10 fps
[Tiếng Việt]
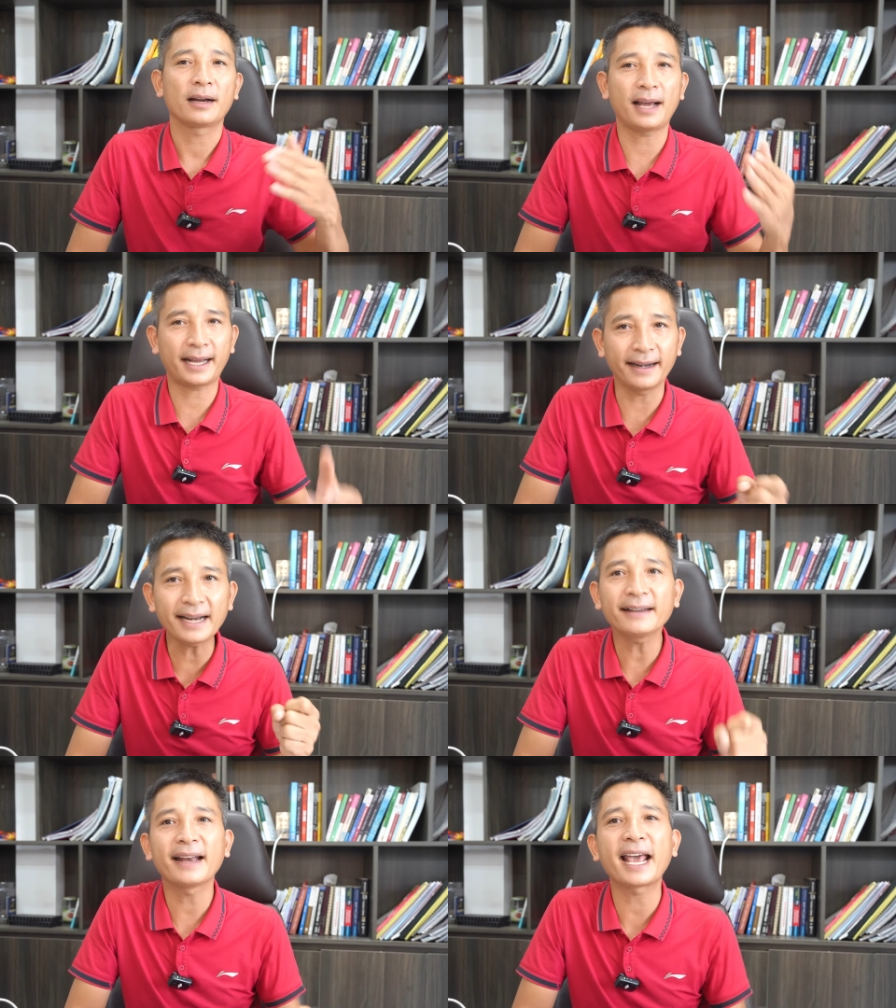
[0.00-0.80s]
Là cái
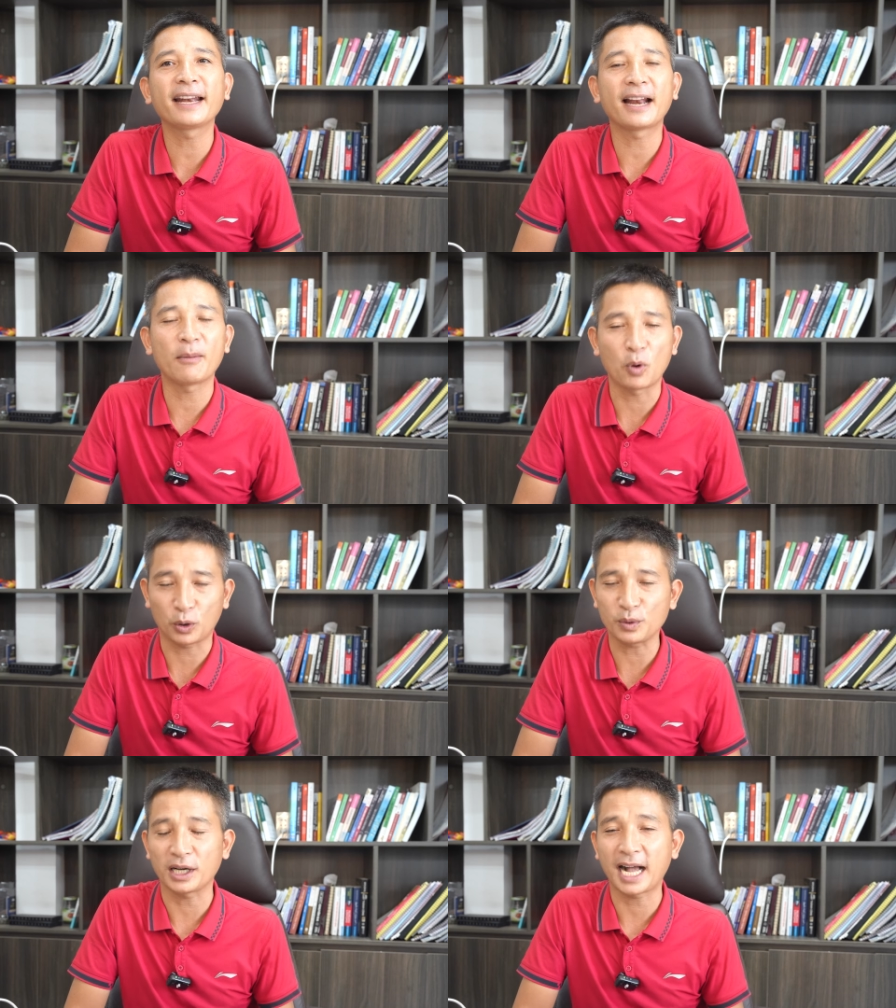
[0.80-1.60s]
đất nền là
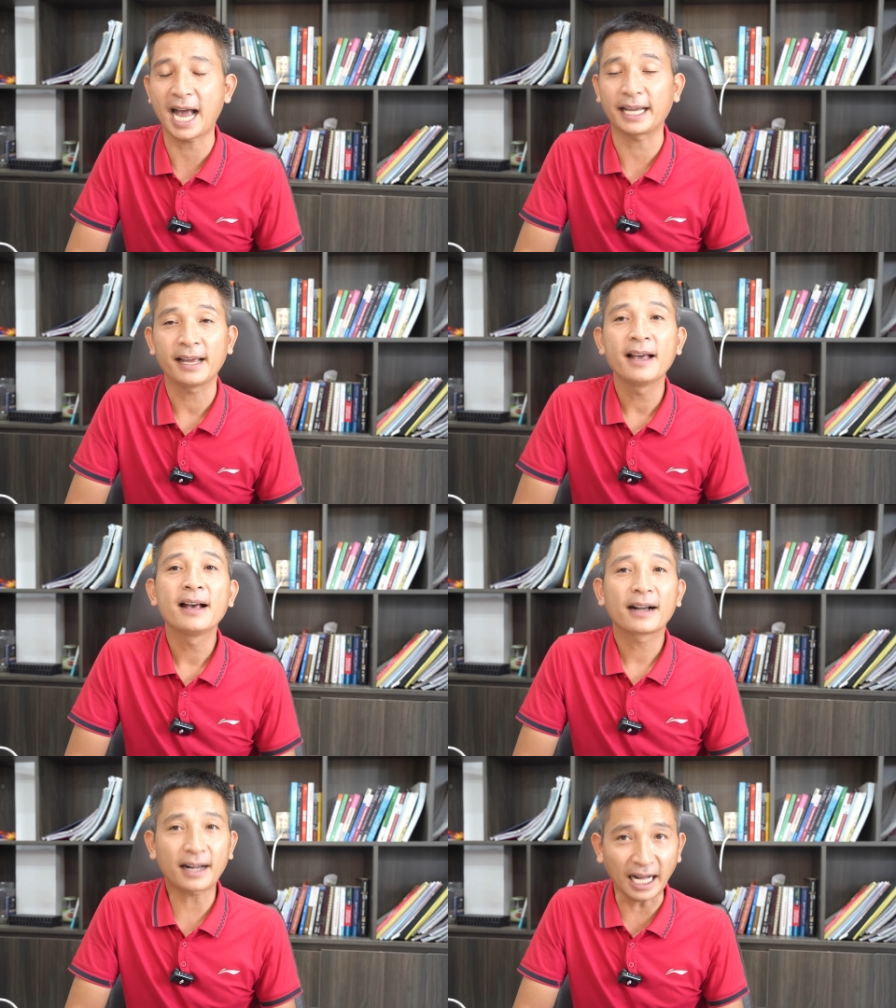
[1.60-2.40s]
một trong những cái
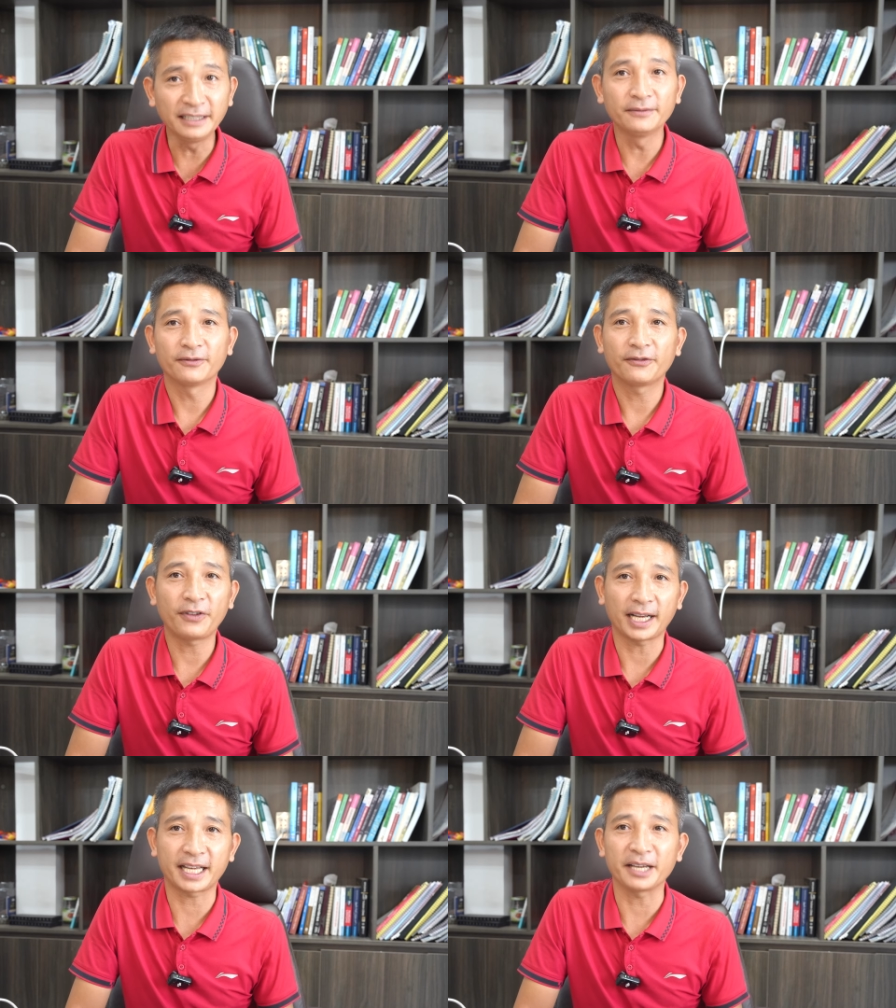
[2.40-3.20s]
cần
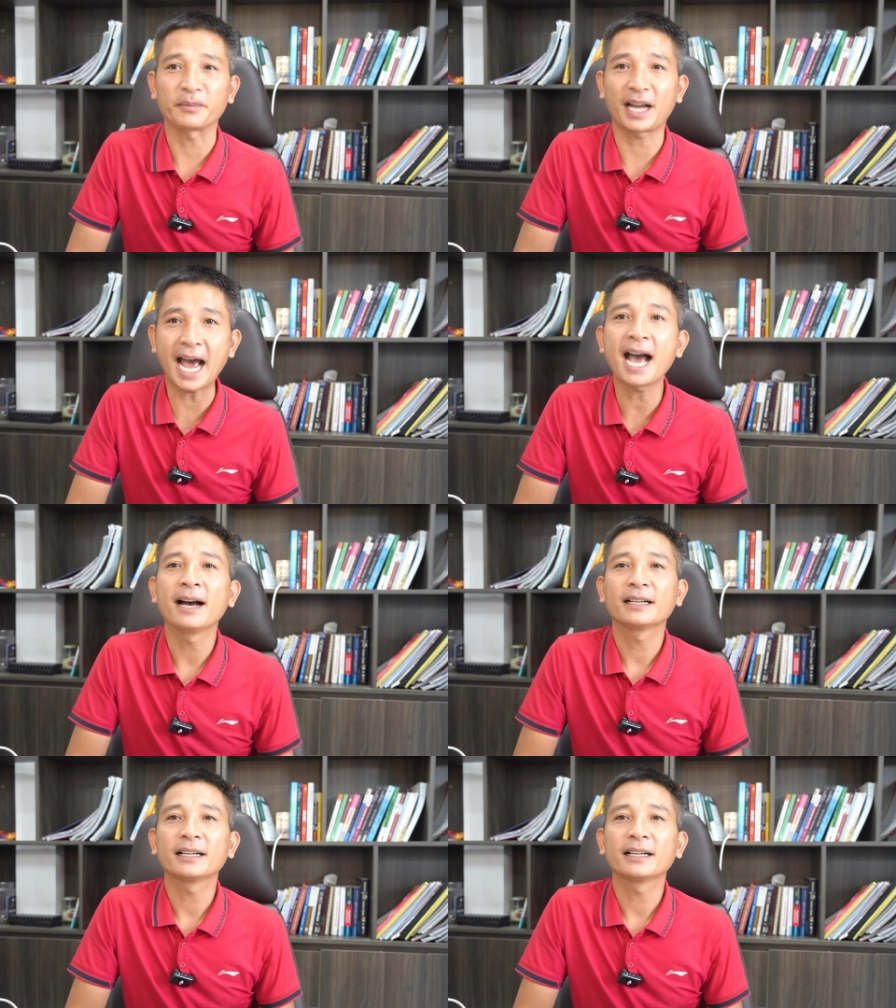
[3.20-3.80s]
phải kiểm tra,